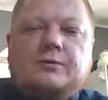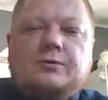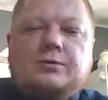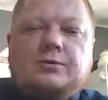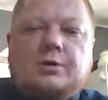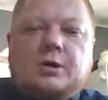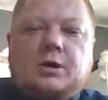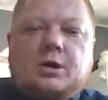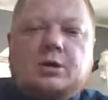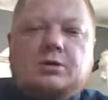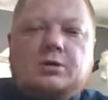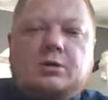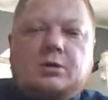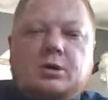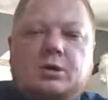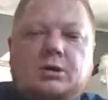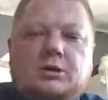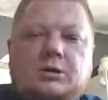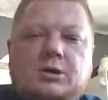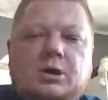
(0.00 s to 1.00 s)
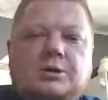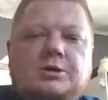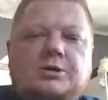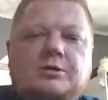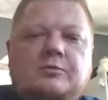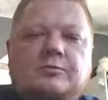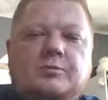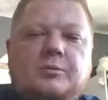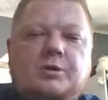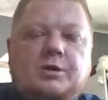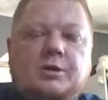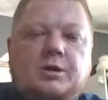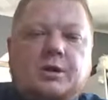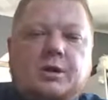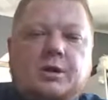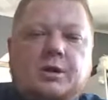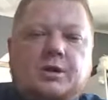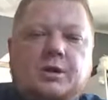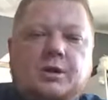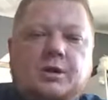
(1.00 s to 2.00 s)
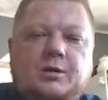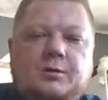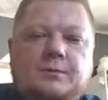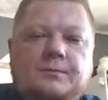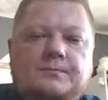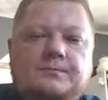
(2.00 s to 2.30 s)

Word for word: w której Aldona znajdzie w moich rękach.